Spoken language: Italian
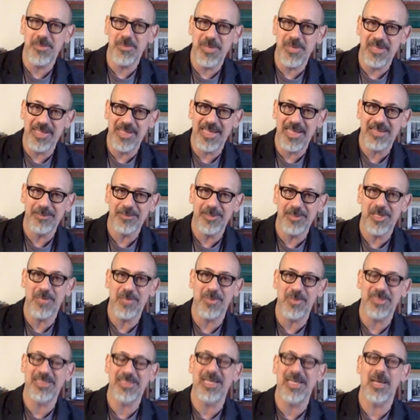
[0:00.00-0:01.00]
minimi
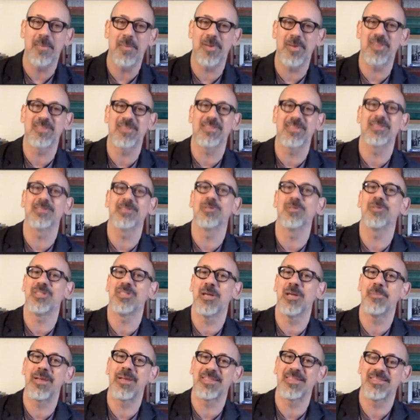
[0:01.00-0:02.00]
termini perché la prestazione
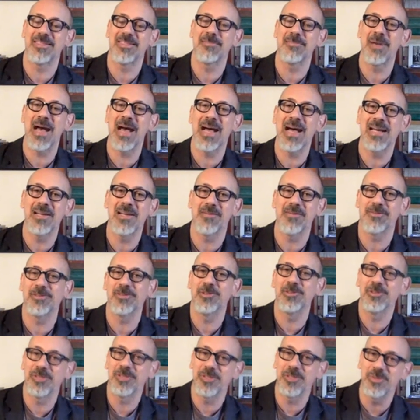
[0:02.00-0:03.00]
sia massimale a
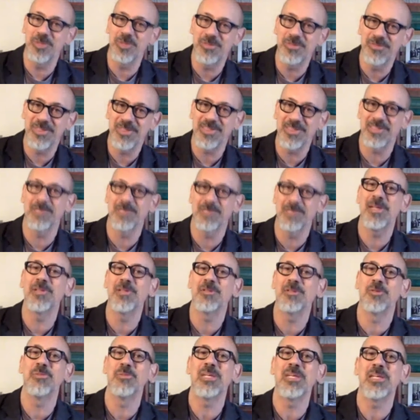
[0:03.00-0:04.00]
fronte di un
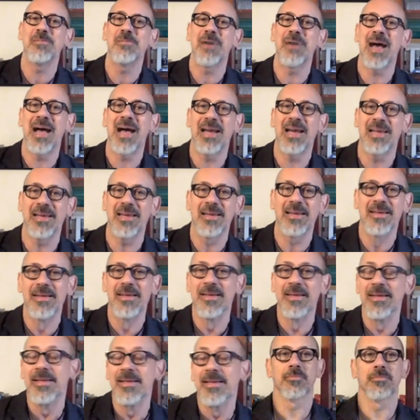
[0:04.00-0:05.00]
investimento minimale.
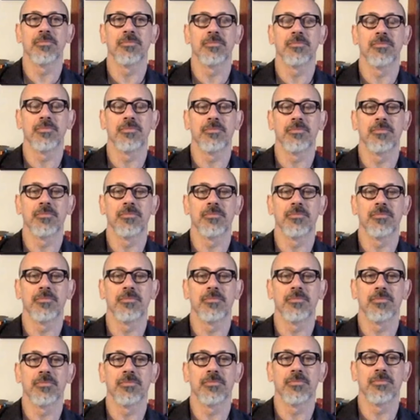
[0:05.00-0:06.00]
Dunque,
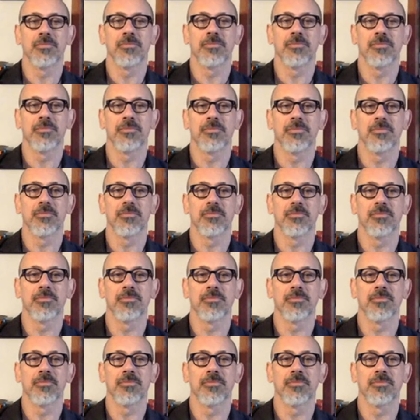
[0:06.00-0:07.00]
professore, che
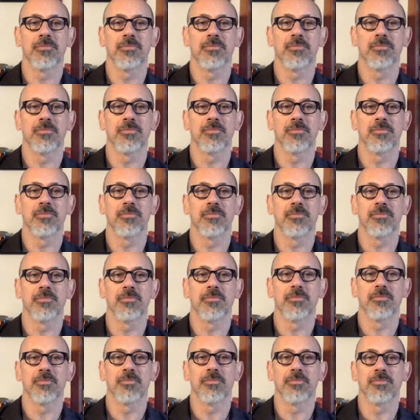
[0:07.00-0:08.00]
significato diamo
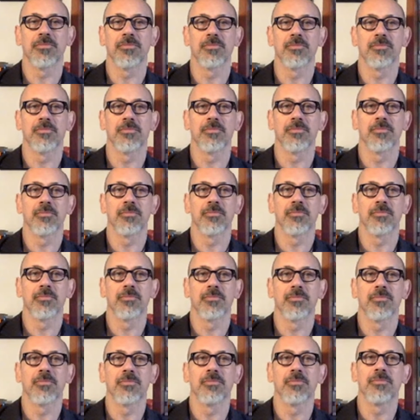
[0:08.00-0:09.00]
alla
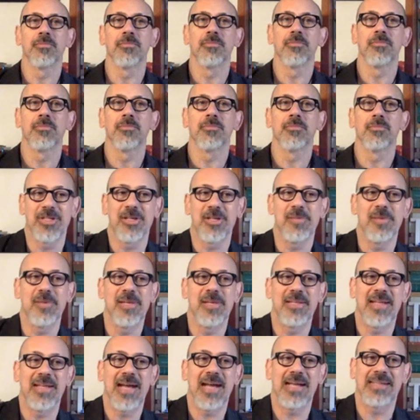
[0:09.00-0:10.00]
sostenibilità? La
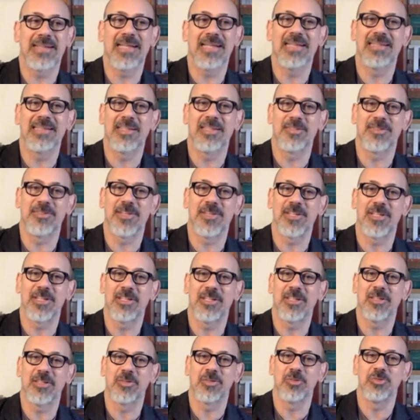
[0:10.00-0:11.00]
sostenibilità ha tante
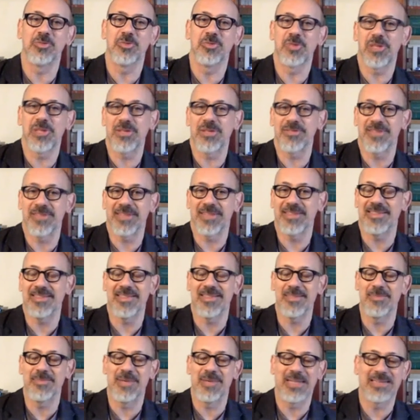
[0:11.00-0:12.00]
sfaccettature,
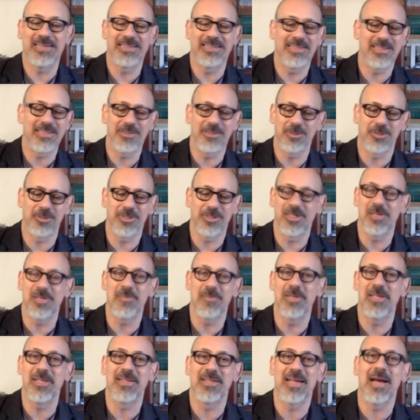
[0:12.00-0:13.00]
infatti si parla di
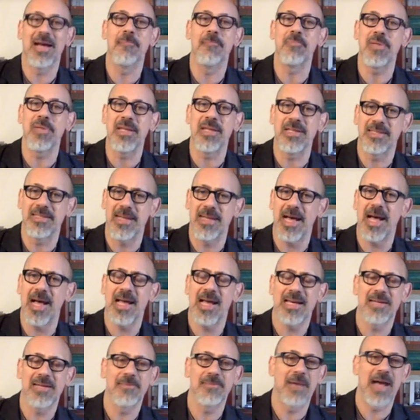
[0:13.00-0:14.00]
sostenibilità
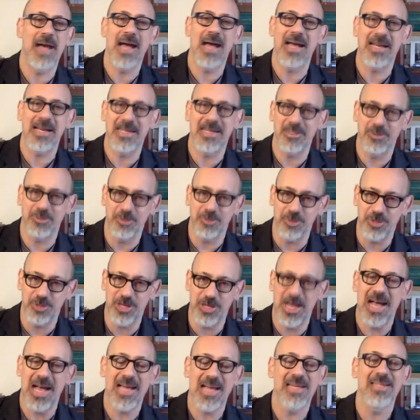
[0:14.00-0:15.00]
ambientale, ma anche
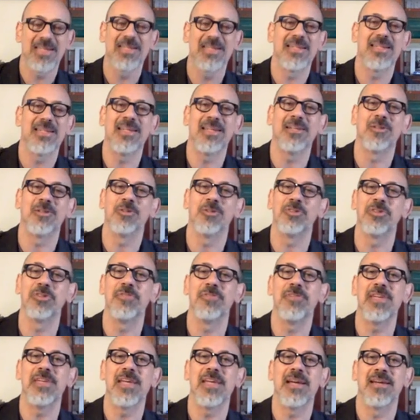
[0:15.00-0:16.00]
sociale e così
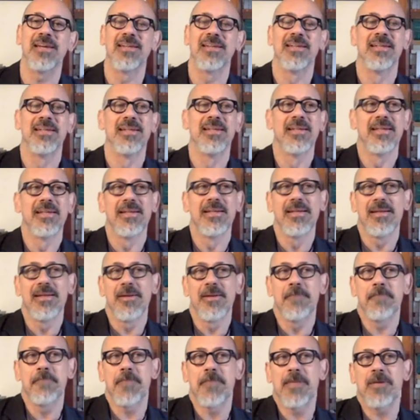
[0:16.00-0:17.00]
via.
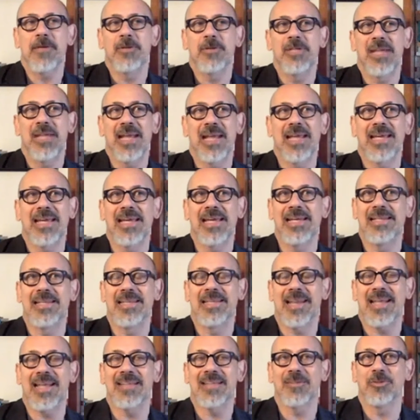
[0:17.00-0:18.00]
Io direi che il
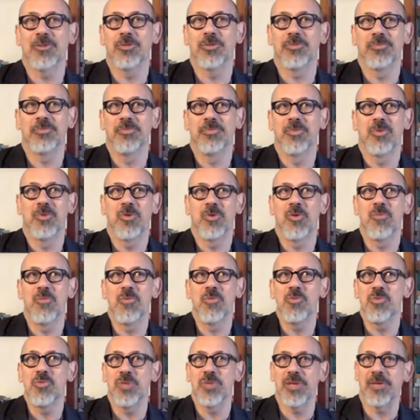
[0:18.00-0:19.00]
tratto
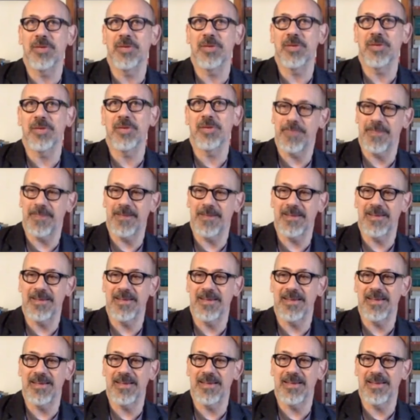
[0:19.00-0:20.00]
comune
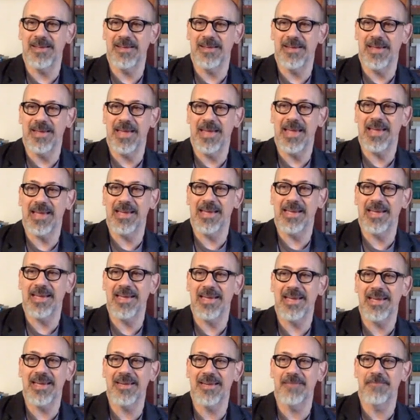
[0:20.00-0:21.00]
eh, è
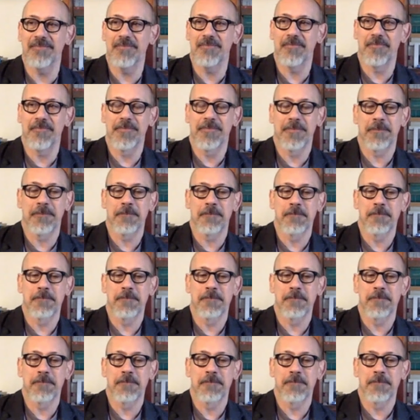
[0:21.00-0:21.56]
che